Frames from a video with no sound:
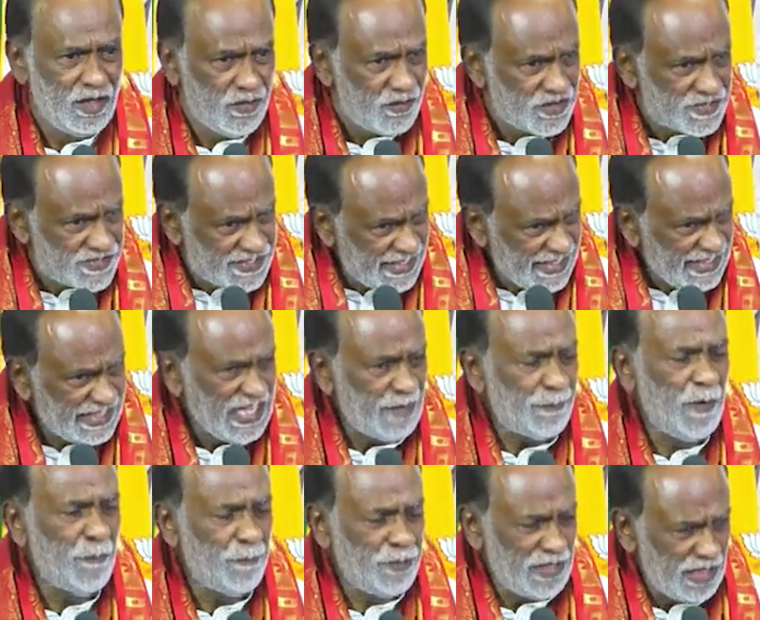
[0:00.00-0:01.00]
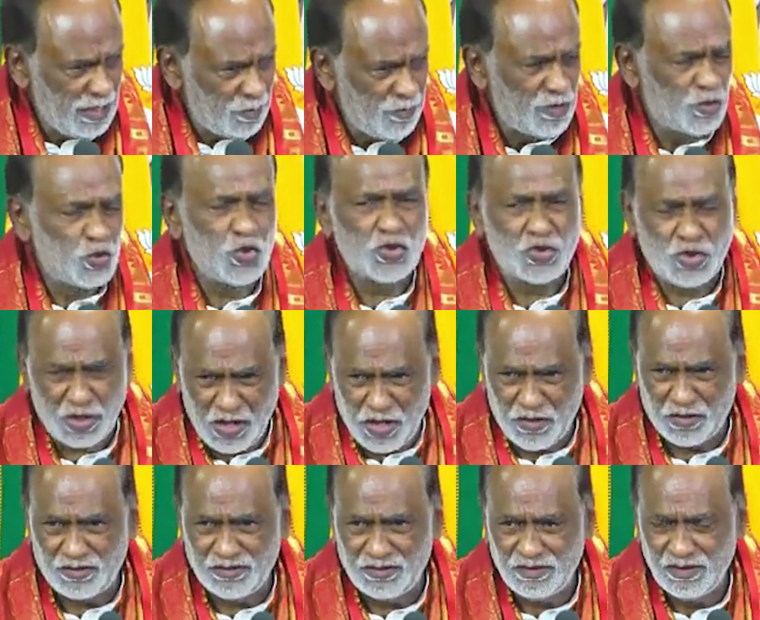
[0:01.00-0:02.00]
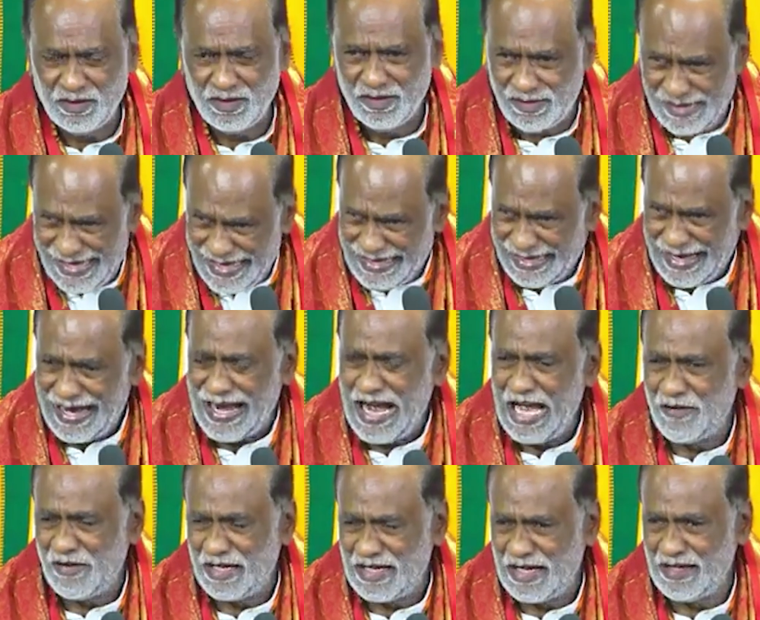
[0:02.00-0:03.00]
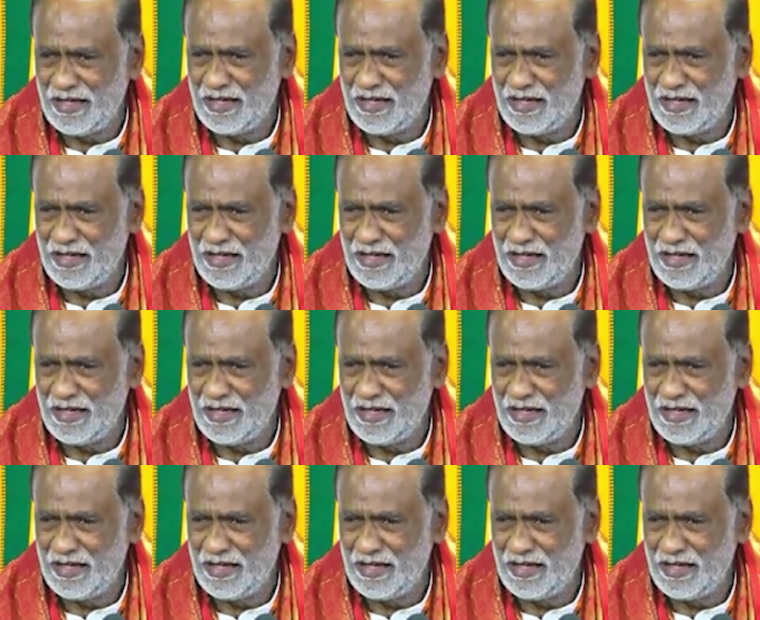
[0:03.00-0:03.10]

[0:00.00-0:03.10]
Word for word: సీట్ల పంపిణీలో మీరు చూస్తున్నారు ఏ రకంగా ఇవాళ